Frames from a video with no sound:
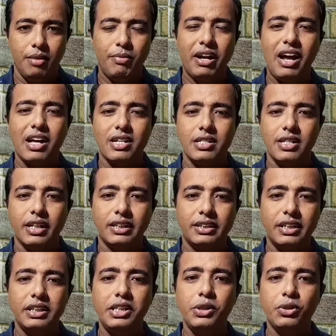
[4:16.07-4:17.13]
এবার আসা যাক
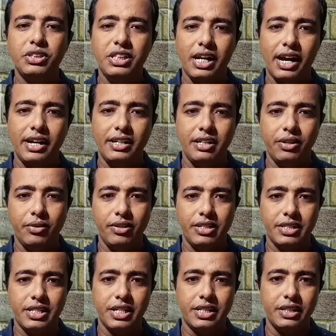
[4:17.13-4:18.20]
তৃতীয় যে আইনটি
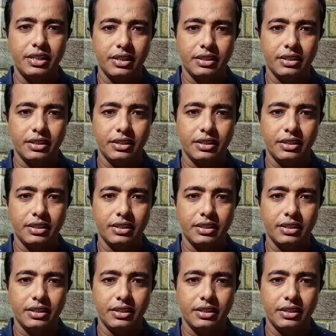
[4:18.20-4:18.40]
রয়েছে সেটি